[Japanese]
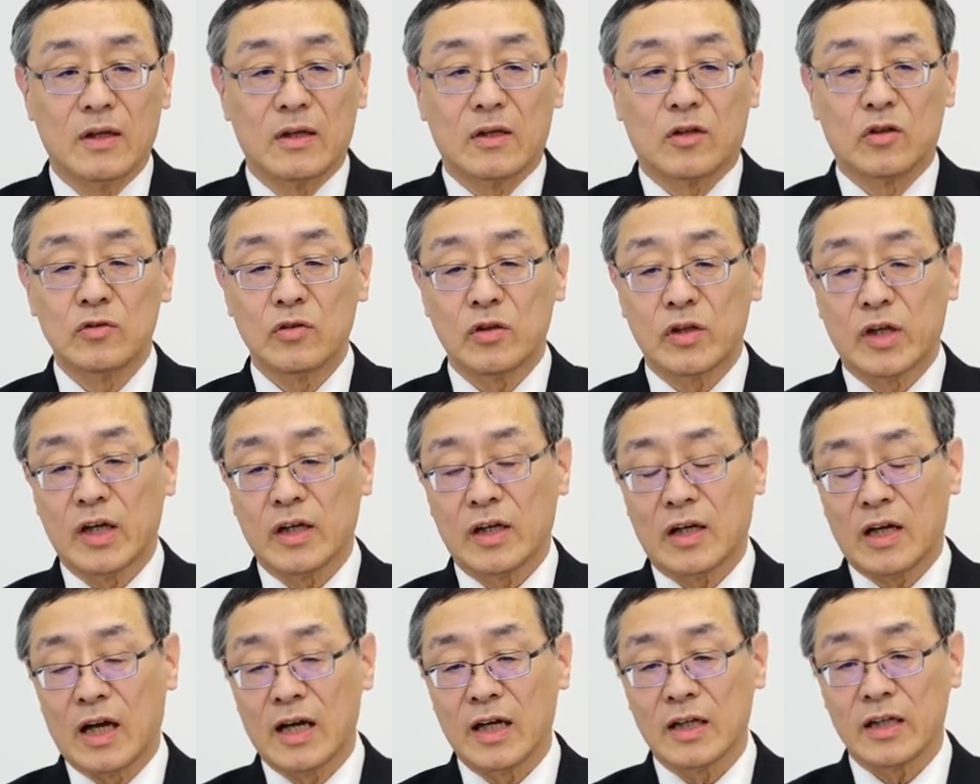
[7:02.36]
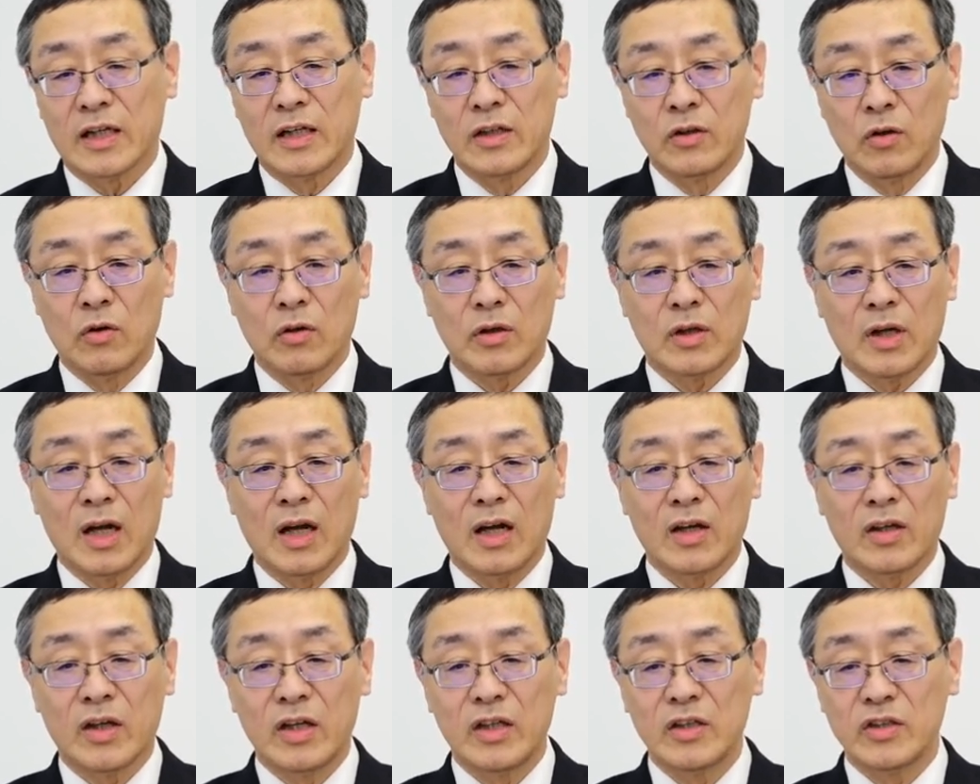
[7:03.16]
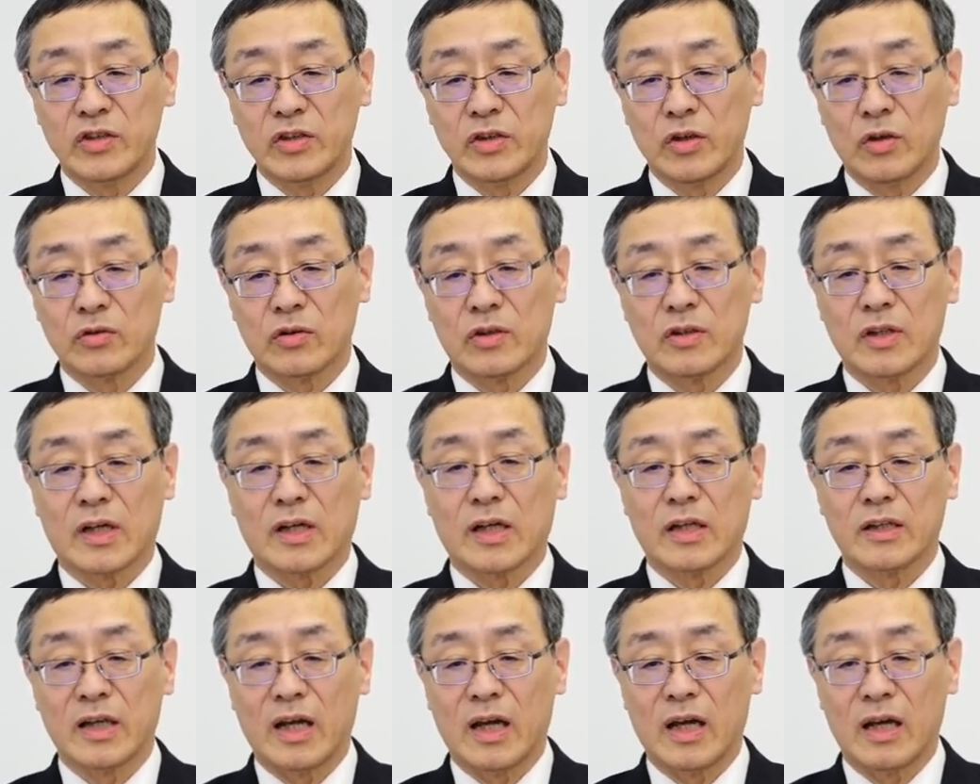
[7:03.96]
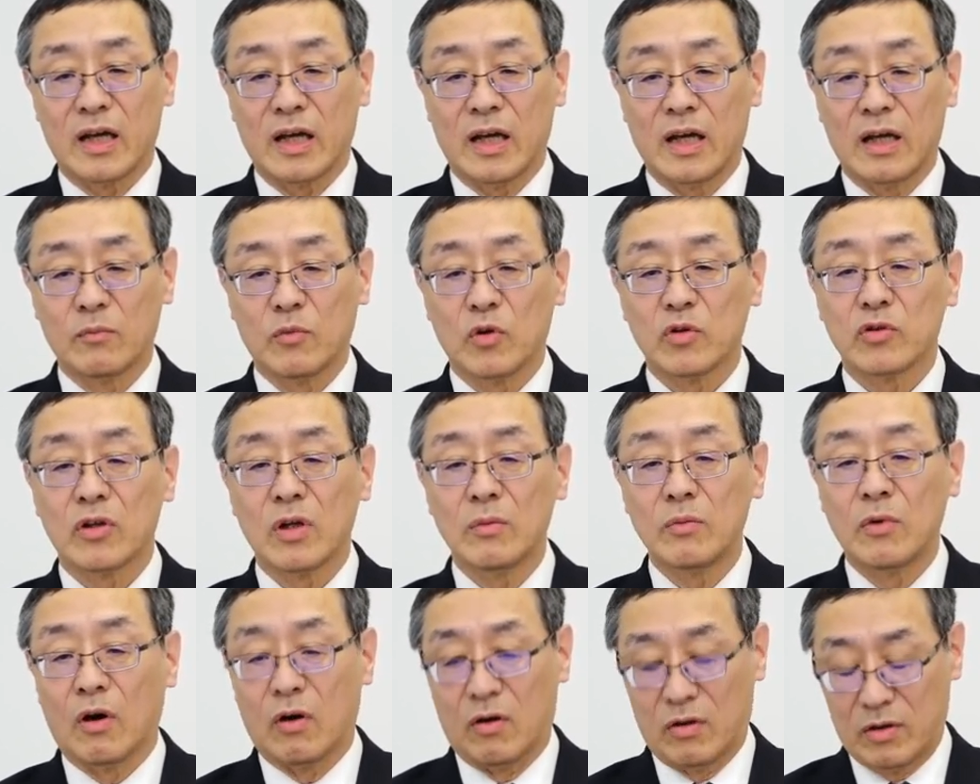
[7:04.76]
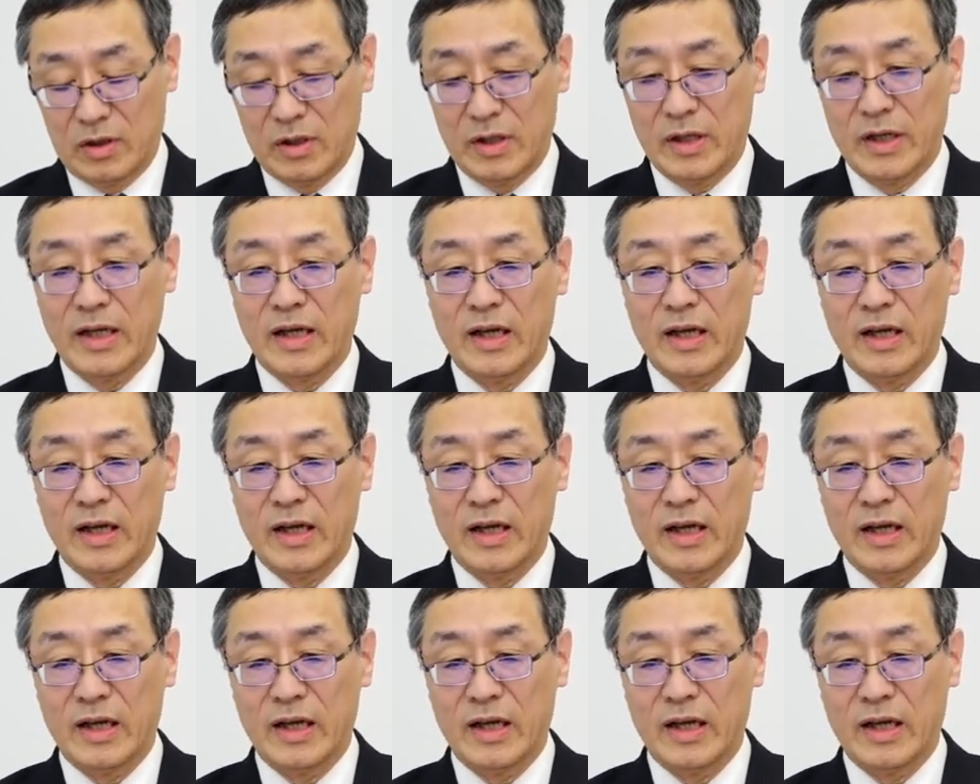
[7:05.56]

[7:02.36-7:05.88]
この機能化学品事業の中で、えー、最も、